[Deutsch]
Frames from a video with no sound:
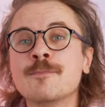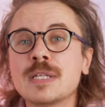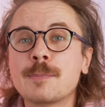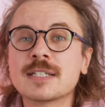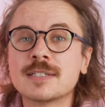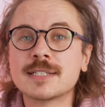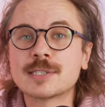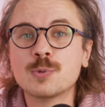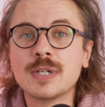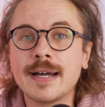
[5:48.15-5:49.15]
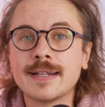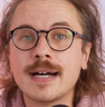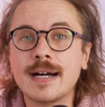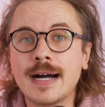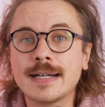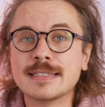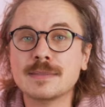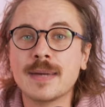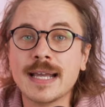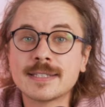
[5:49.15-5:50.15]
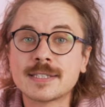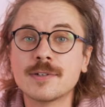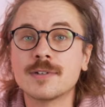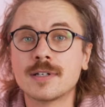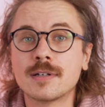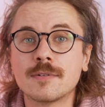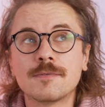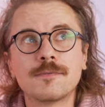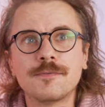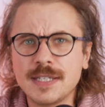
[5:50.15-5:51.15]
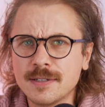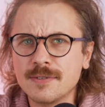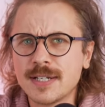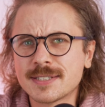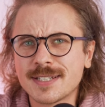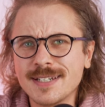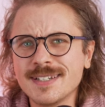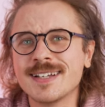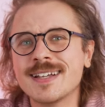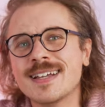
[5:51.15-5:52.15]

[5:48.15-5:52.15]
Die Präsentation einer A7S äh, 4 wäre es dann,